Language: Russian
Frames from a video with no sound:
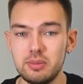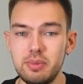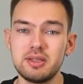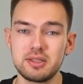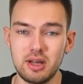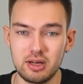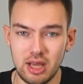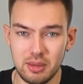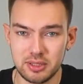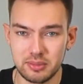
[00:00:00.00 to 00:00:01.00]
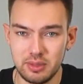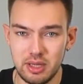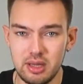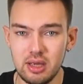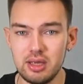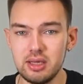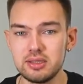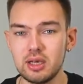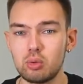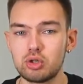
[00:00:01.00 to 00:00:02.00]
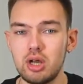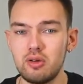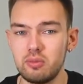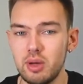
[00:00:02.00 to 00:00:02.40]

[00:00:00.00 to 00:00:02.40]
Теперь сохраняем изменения и загружаем в